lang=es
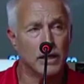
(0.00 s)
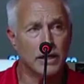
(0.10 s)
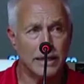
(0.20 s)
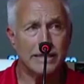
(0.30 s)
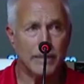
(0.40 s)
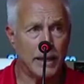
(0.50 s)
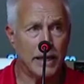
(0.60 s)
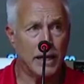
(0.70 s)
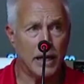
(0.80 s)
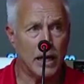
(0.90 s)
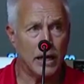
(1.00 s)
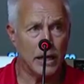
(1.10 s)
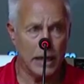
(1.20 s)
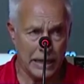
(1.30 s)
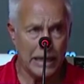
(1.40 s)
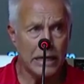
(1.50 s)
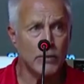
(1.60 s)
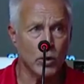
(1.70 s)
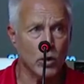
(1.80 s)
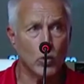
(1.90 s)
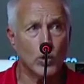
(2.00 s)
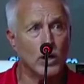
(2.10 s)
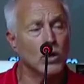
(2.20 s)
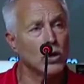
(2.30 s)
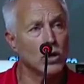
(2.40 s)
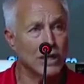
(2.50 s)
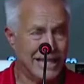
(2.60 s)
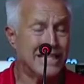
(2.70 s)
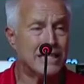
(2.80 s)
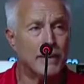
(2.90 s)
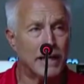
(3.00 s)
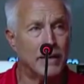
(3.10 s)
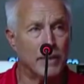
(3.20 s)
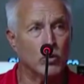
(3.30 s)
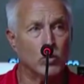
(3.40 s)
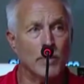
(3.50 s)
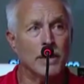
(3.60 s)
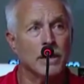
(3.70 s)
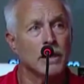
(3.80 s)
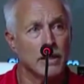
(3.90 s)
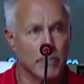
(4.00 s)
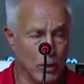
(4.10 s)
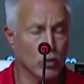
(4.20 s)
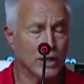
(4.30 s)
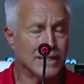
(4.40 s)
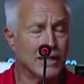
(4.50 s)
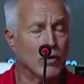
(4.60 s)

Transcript: De esa manera eh, equilibro el juego y de esa manera me gusta a mí, me gusta hacerlo a